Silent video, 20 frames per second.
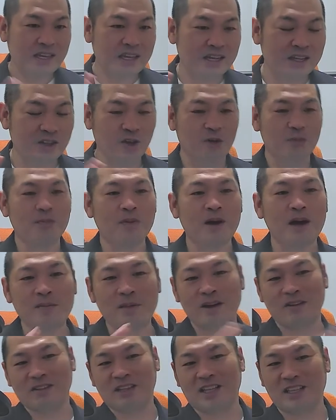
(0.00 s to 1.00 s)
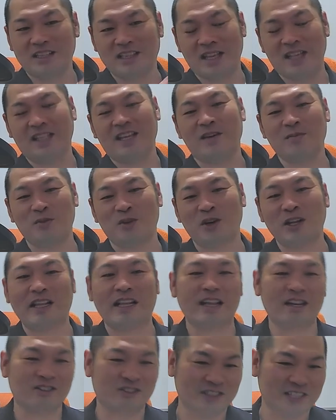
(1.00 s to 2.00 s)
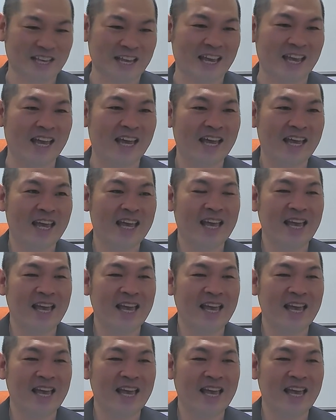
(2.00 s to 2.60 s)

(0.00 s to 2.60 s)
ノンバーバルでダダ漏れなので、